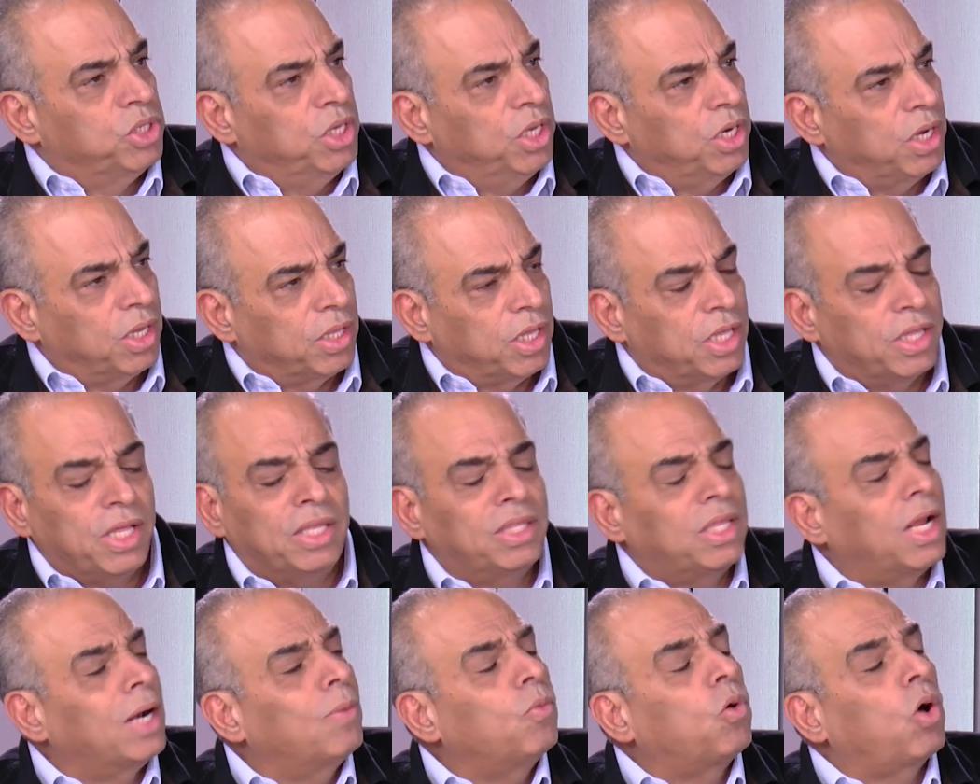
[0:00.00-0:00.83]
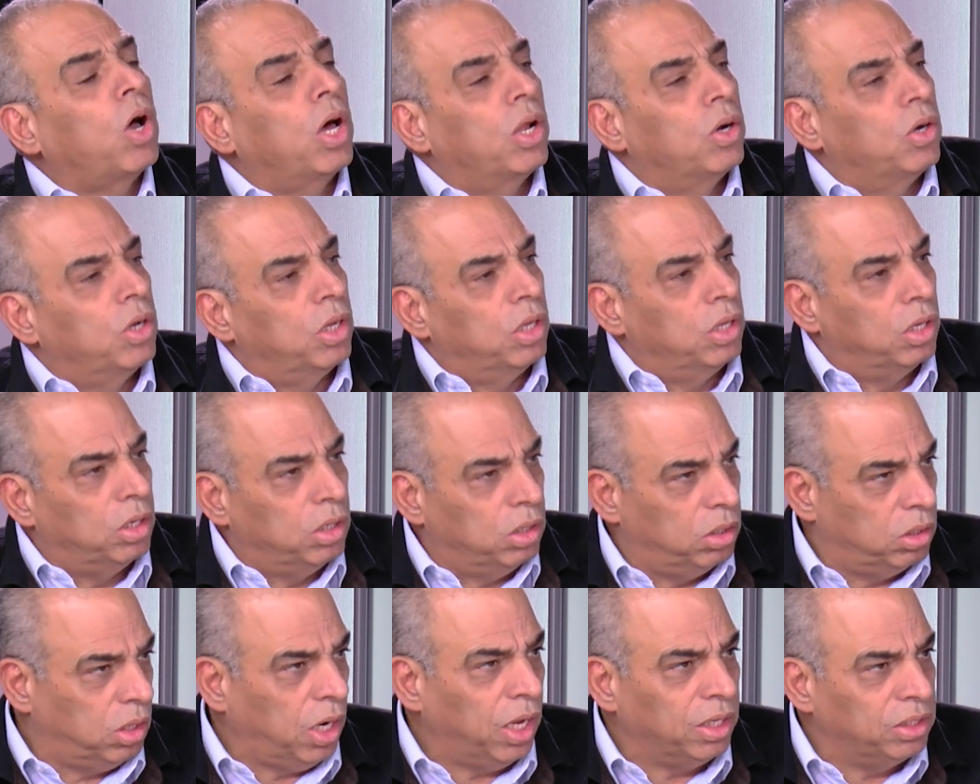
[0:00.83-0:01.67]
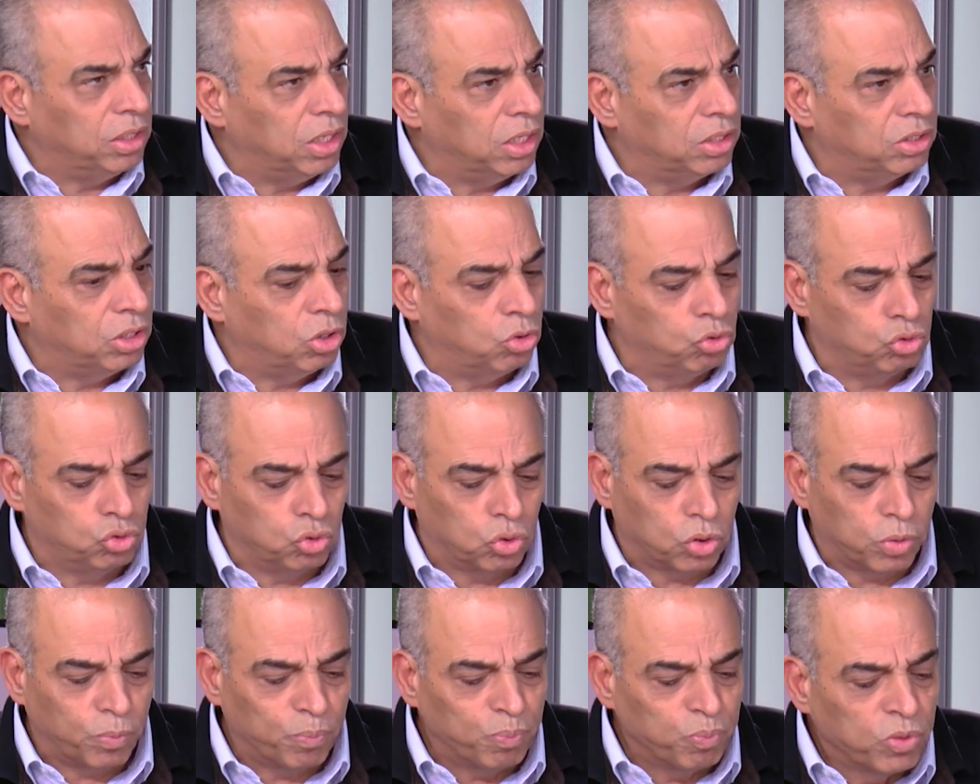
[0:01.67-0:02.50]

هذا اذا احترموا آه، حددنا الاجور